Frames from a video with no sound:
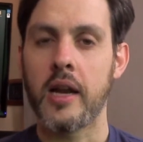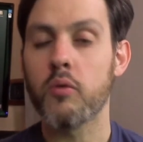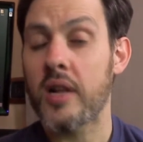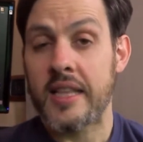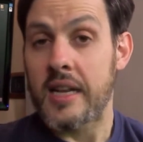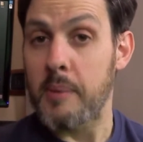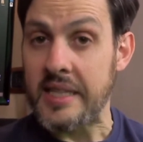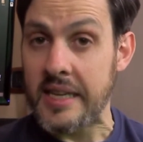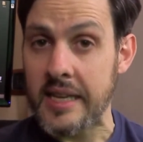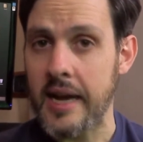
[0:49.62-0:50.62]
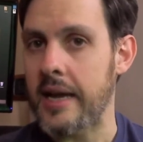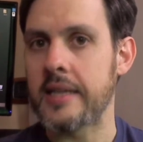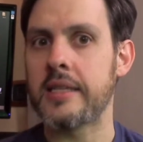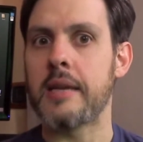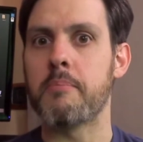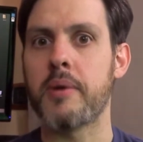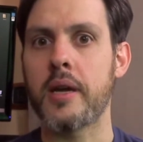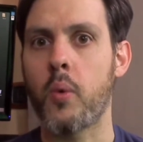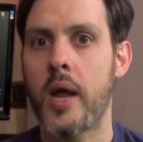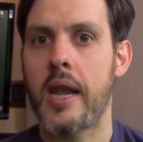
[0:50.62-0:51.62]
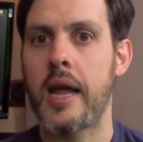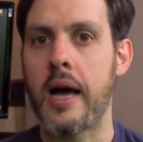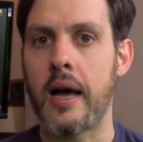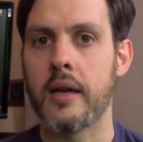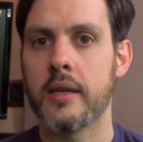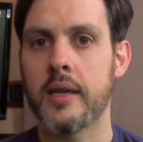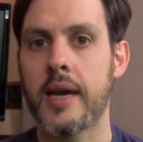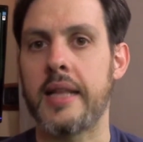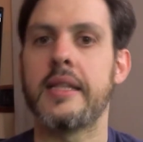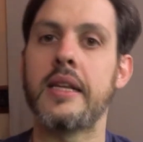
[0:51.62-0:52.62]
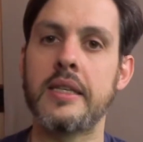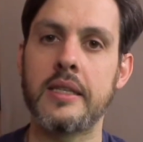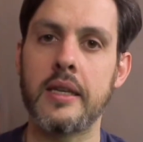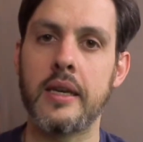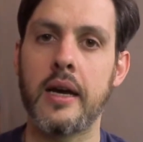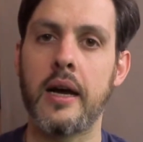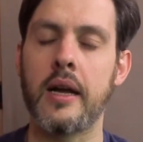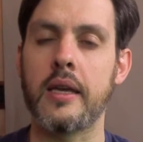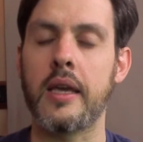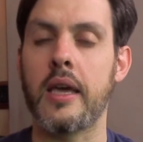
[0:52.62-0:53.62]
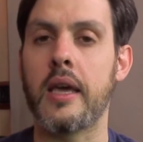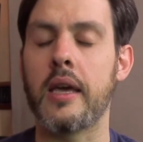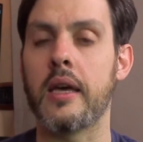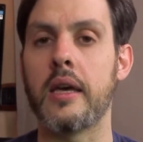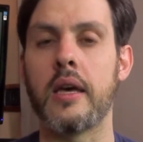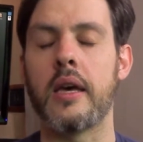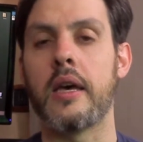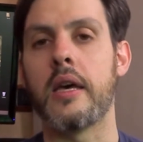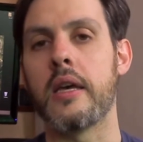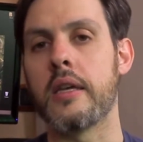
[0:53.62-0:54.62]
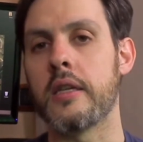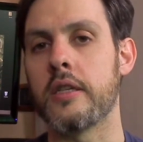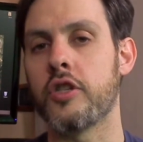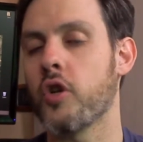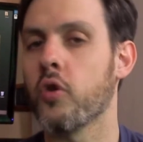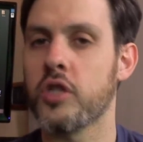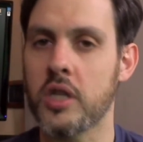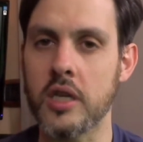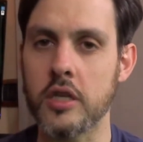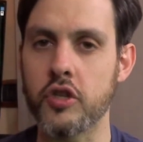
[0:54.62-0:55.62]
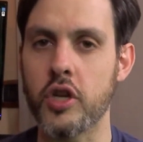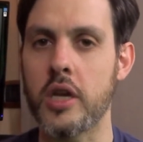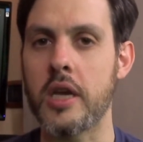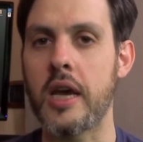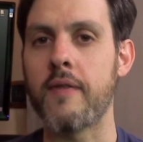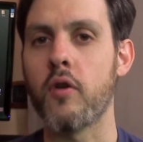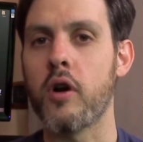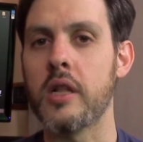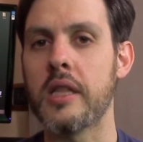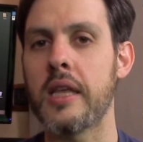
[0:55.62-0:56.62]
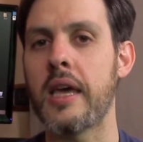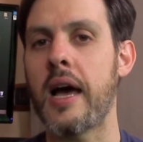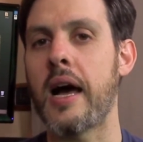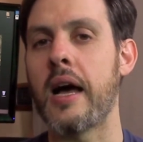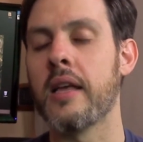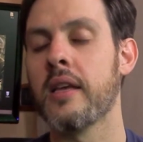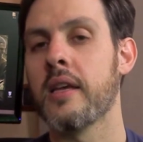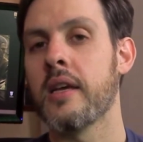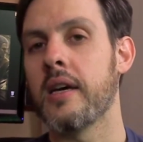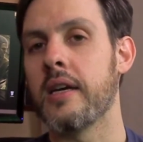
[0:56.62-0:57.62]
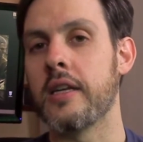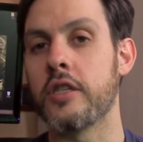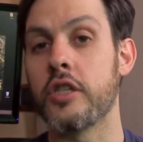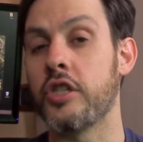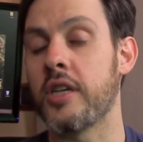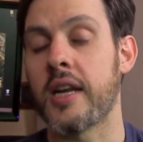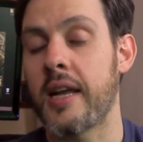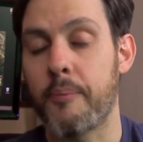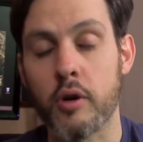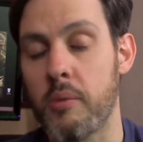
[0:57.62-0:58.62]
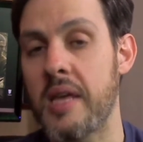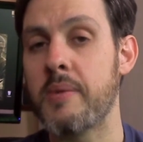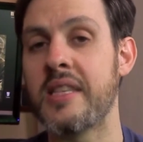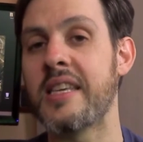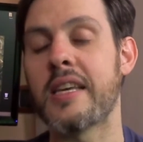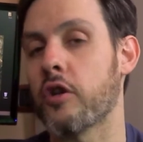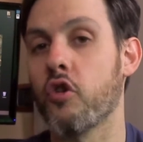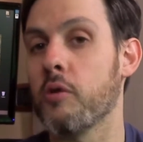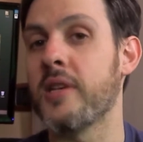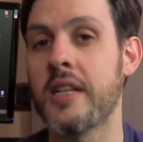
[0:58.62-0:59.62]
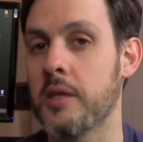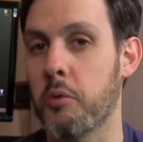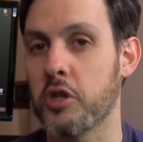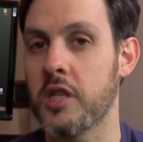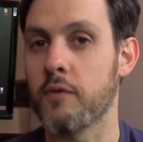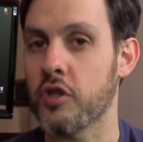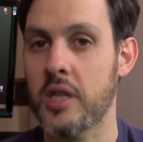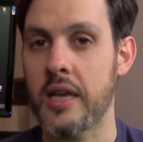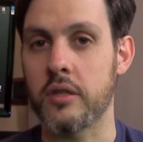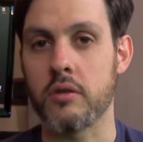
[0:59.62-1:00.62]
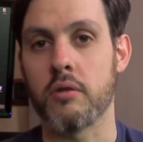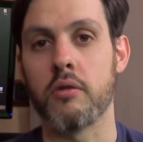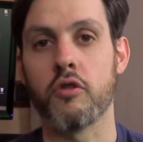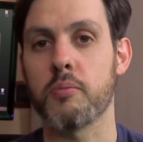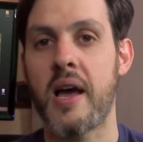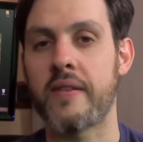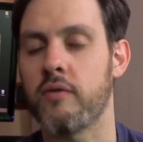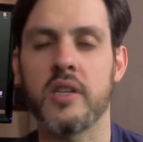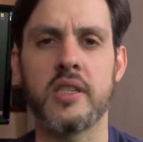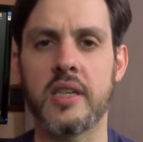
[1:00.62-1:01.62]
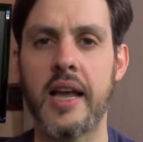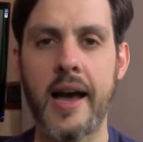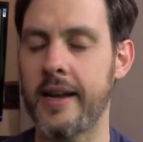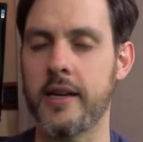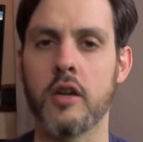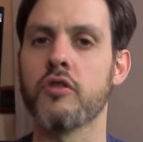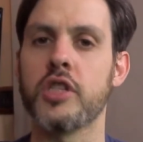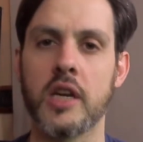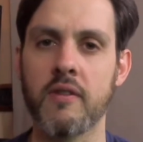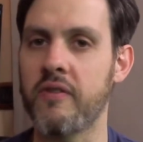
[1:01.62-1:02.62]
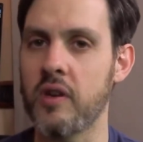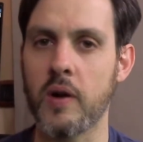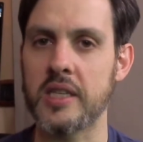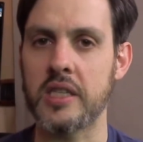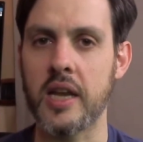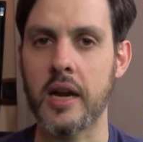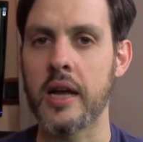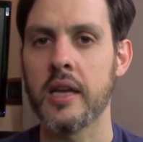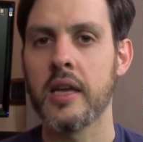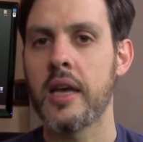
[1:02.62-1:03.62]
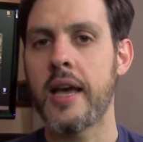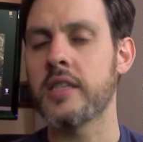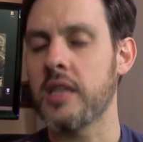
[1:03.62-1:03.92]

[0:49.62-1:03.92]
la durata della batteria è sempre quella caratteristica che eh, ci costringe a volte a eh, ci, ci, crea problemi di ergonomia del dispositivo stesso, lo smartphone che si scarica, che non si arriva fino a sera, è